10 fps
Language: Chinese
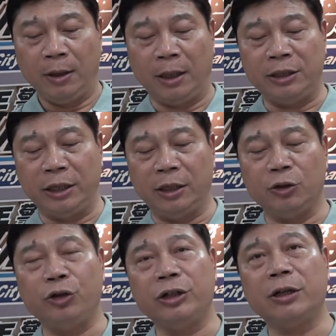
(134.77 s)
啊，结合
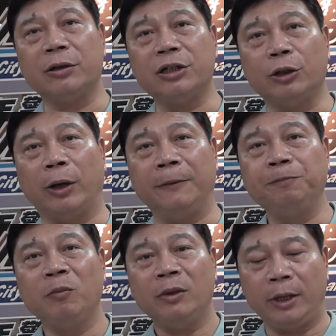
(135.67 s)
学校社团
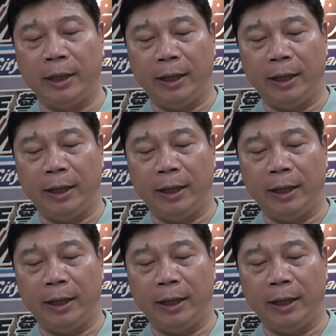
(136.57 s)
带